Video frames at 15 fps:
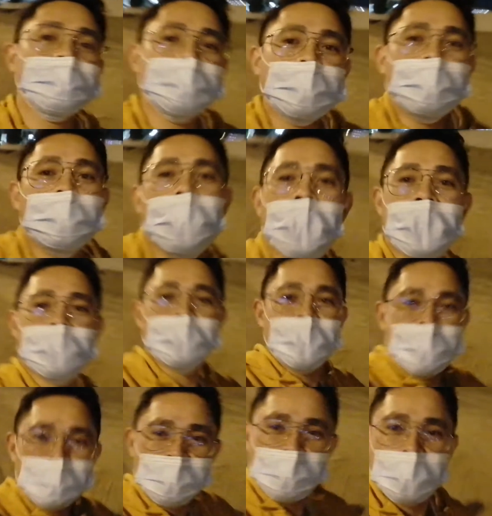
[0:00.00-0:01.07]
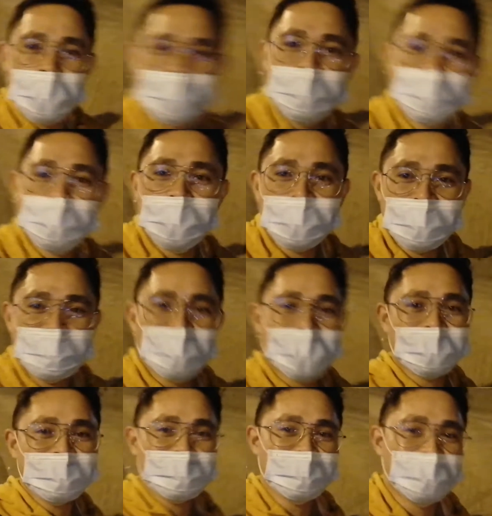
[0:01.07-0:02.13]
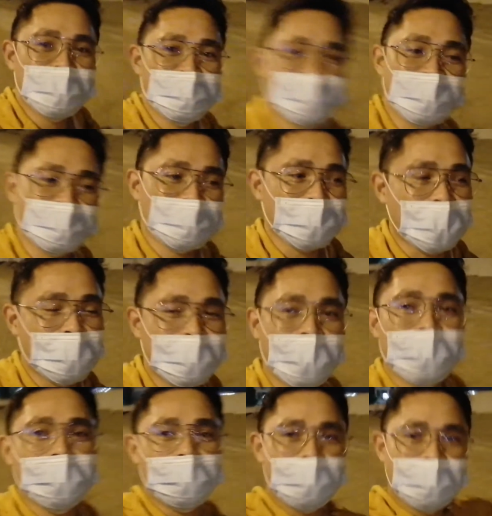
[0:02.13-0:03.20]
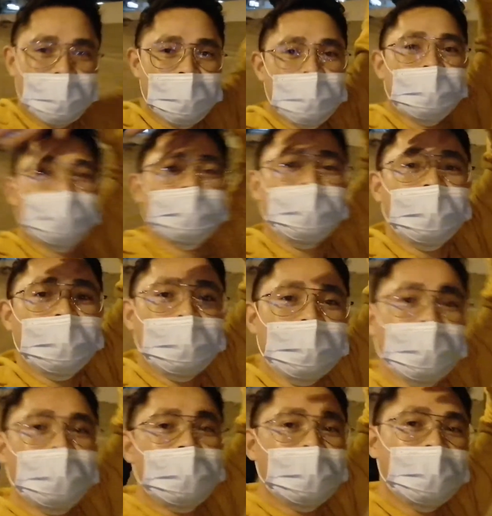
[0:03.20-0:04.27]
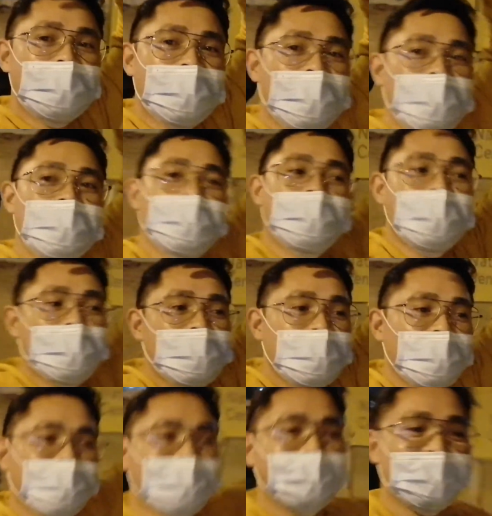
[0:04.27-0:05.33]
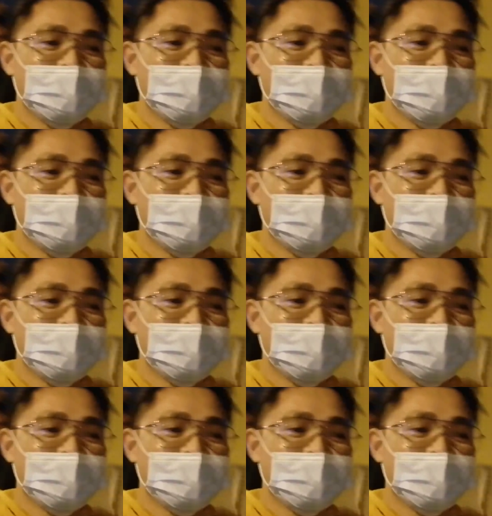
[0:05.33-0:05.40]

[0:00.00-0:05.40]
So, hi everyone! Welcome back to my YouTube channel and this is Anton!